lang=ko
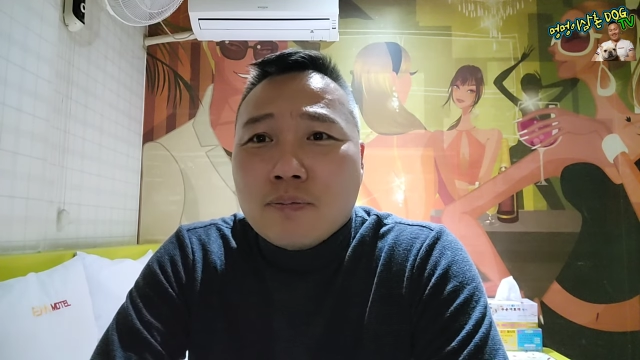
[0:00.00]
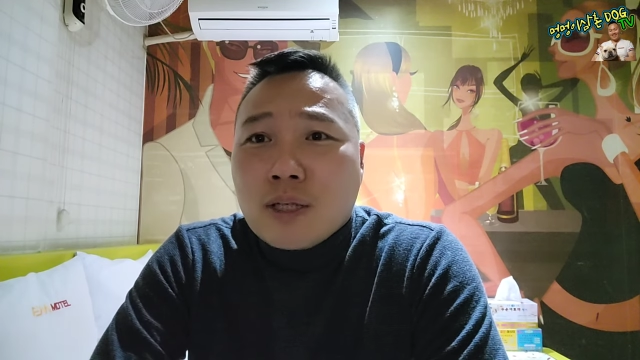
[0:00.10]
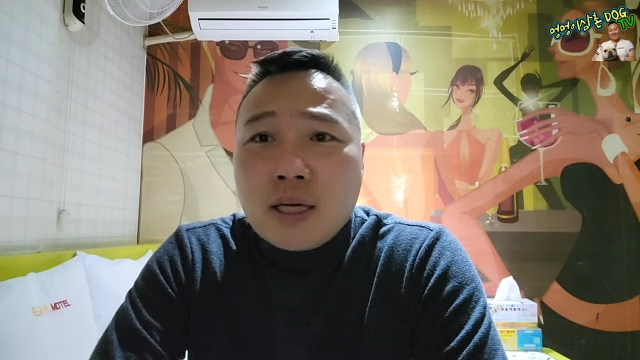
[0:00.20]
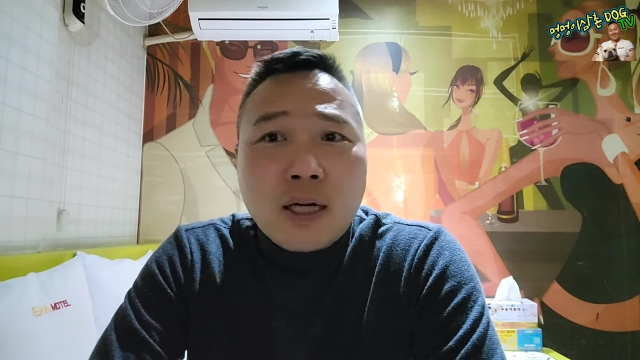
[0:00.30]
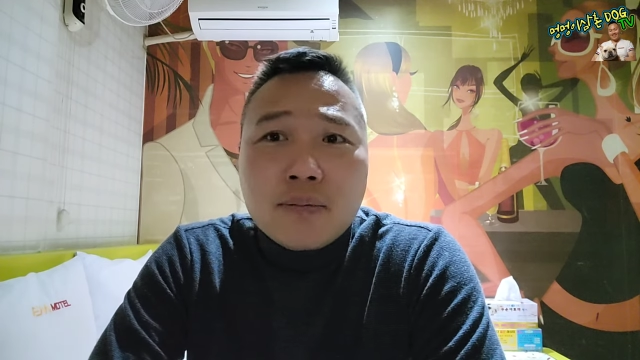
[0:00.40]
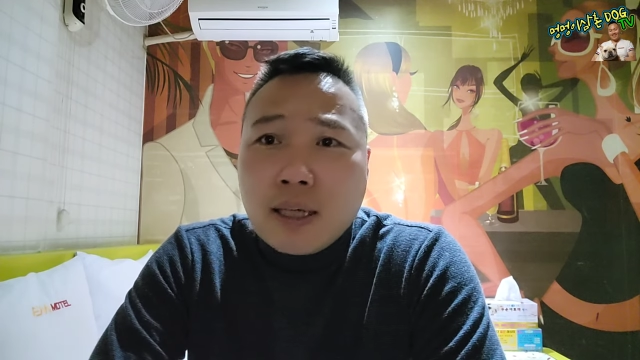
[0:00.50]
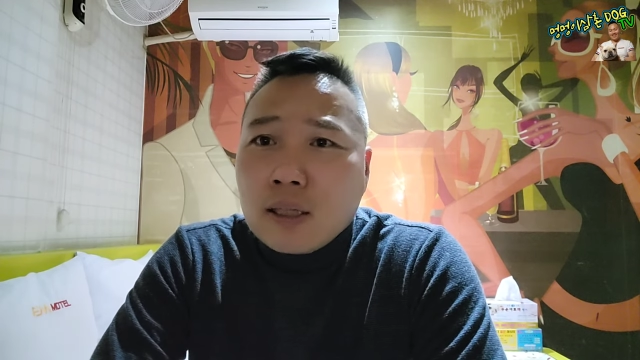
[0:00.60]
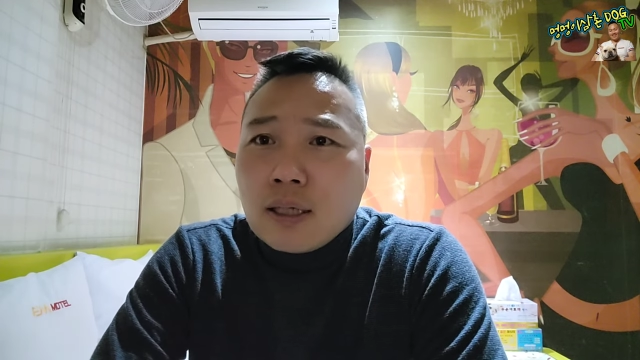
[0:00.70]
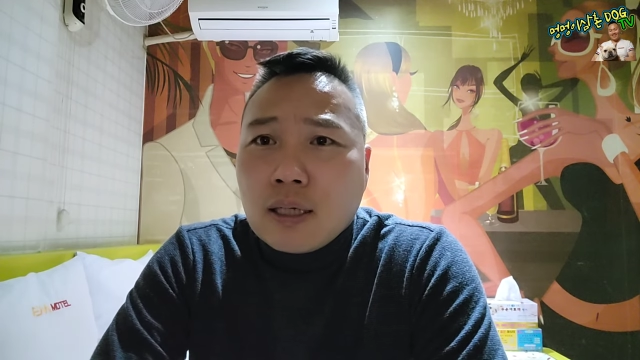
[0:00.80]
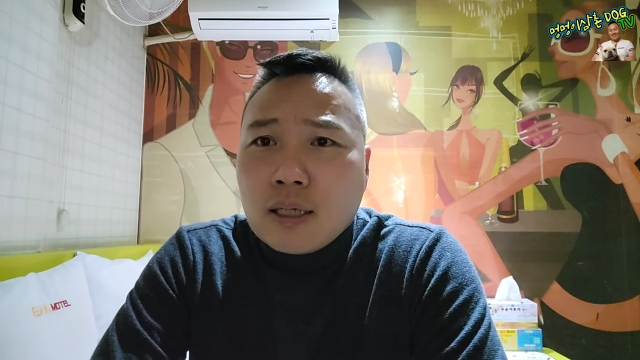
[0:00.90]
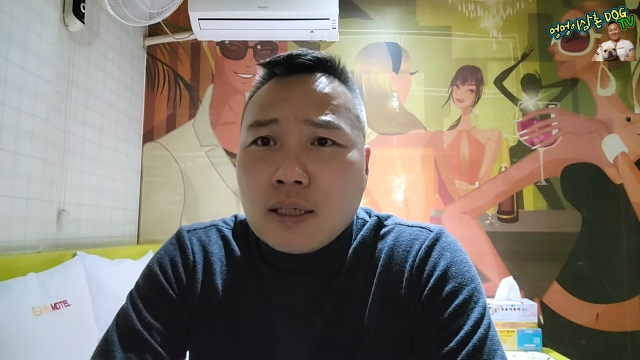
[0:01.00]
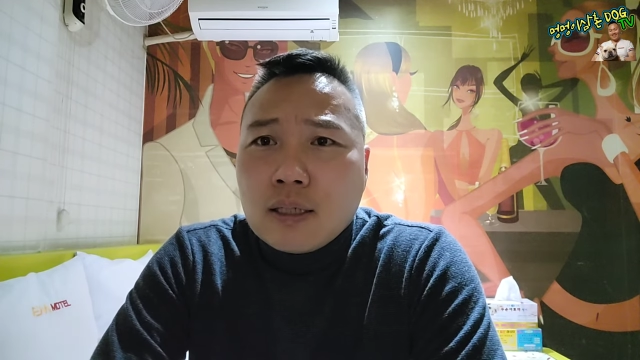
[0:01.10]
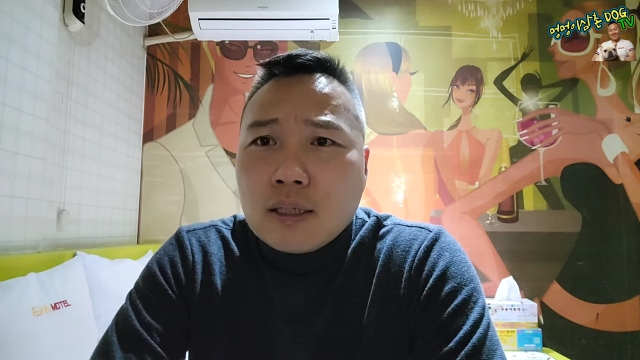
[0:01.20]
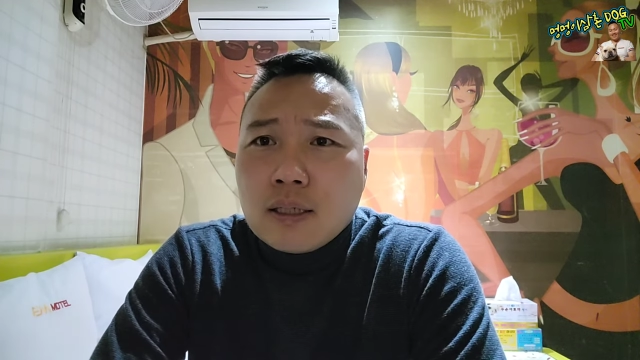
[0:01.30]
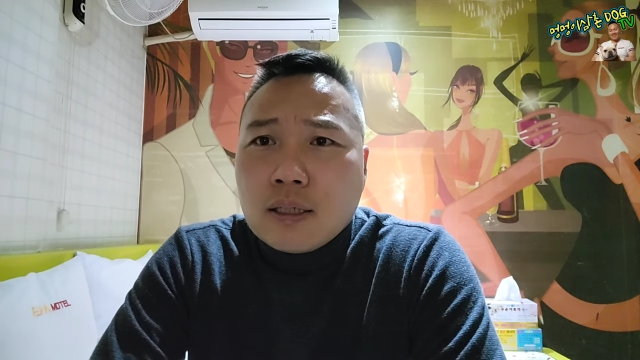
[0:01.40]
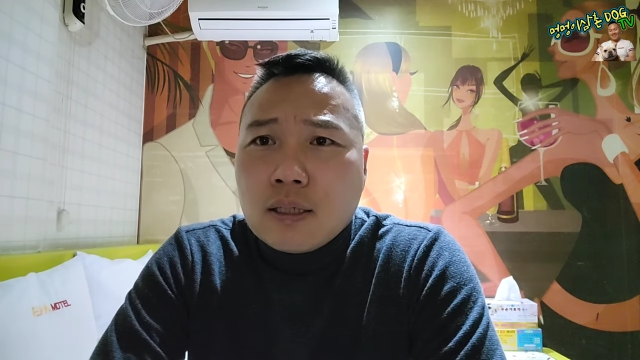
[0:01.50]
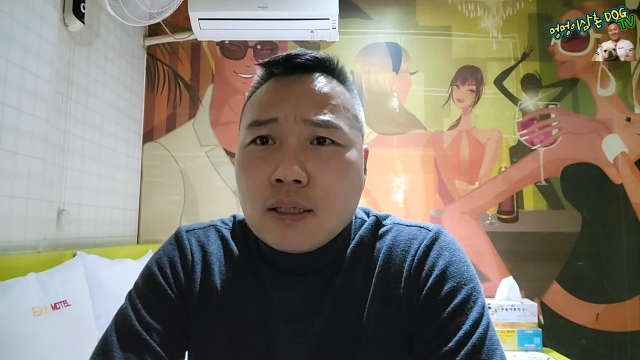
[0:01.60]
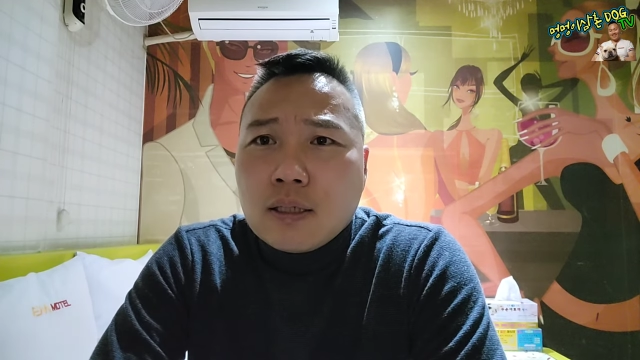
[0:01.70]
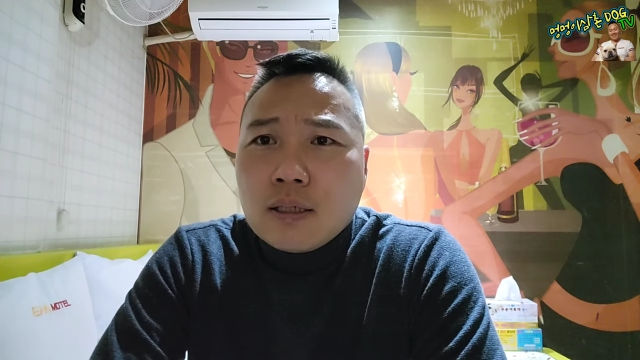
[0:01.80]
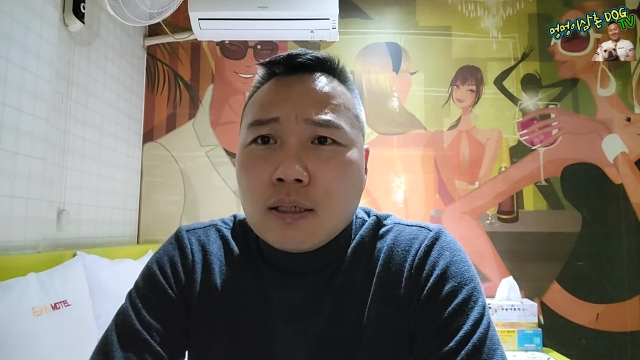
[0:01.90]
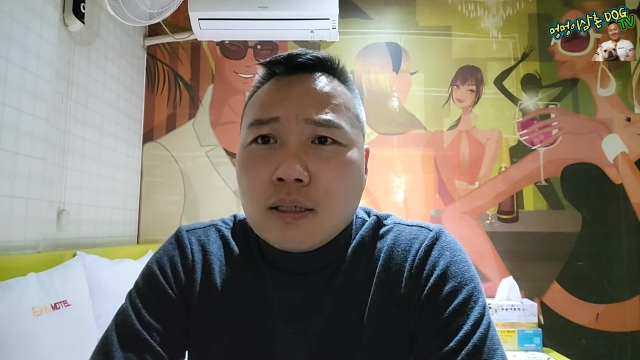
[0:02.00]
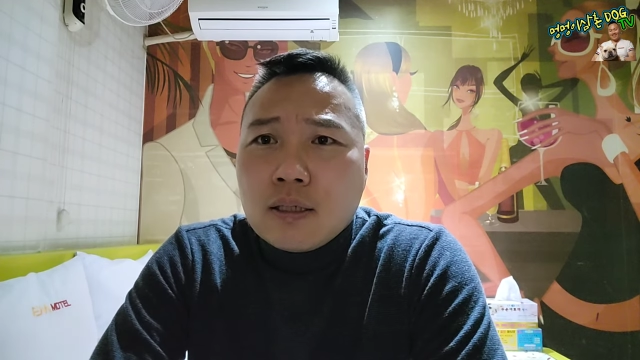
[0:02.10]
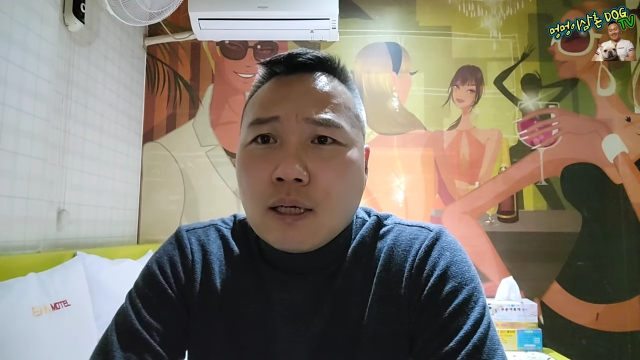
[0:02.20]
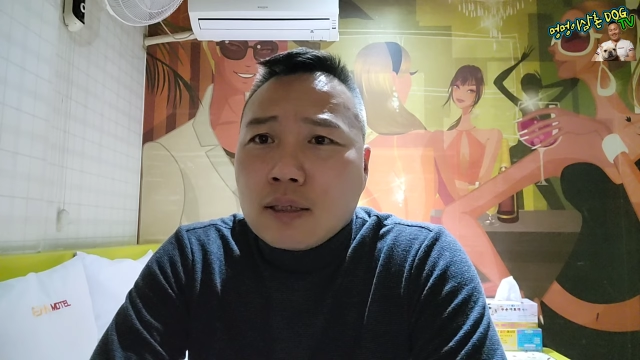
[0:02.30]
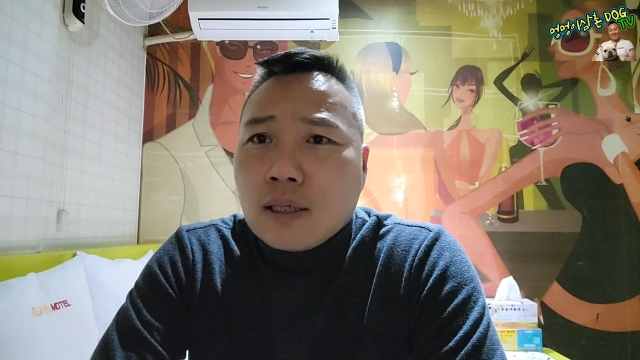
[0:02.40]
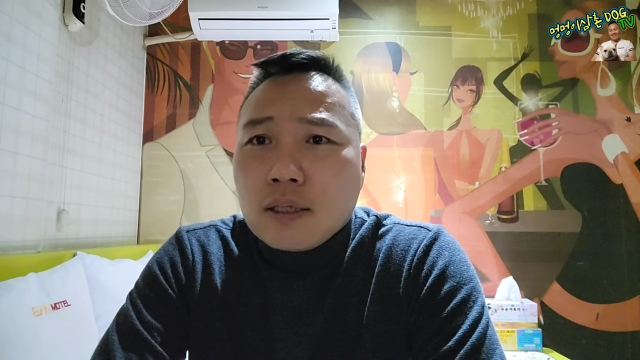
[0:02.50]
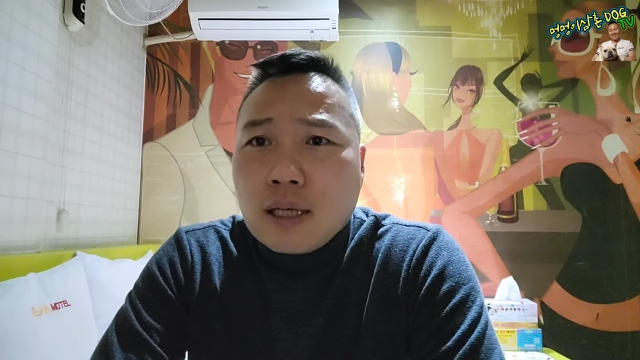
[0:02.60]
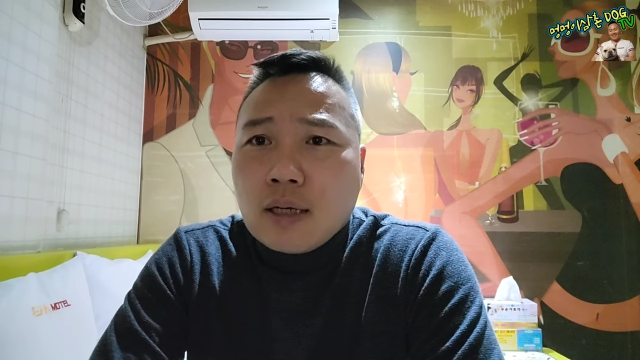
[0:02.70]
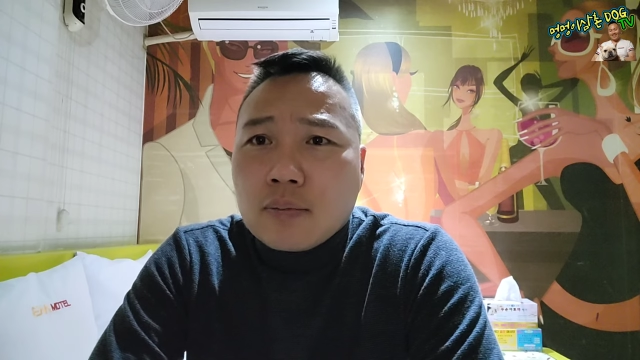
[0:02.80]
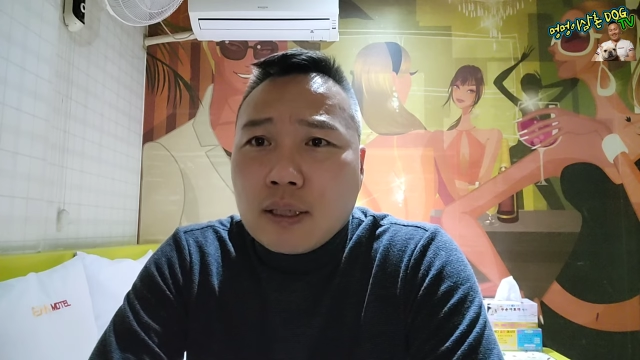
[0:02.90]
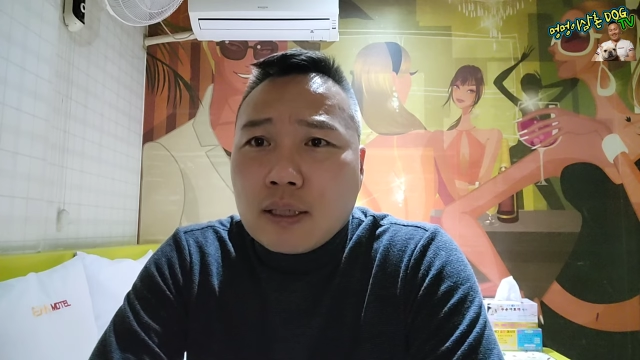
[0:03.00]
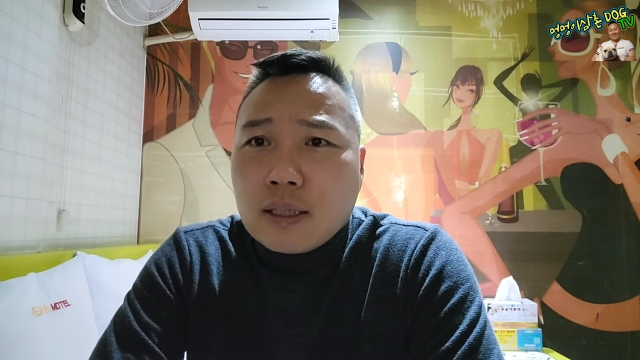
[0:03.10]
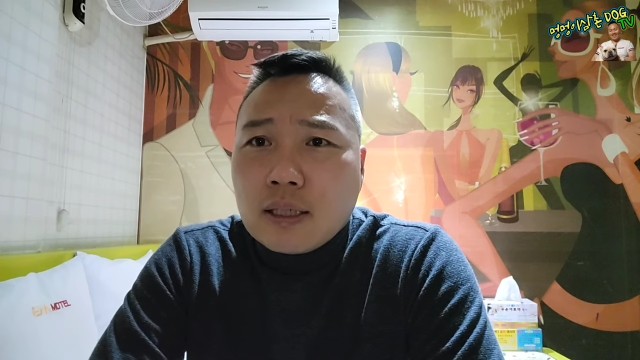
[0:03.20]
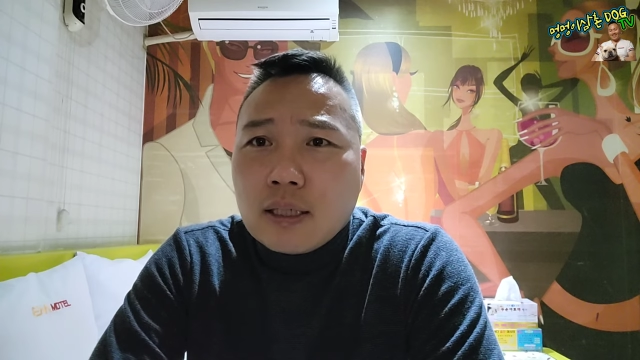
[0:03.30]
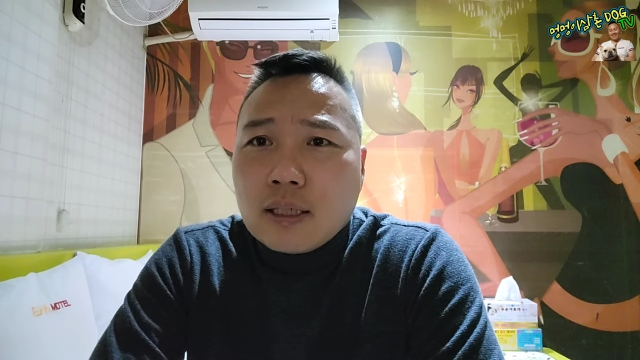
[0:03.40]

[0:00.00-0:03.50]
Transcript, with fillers: 개가 없다더라 양세는 개가 없다더라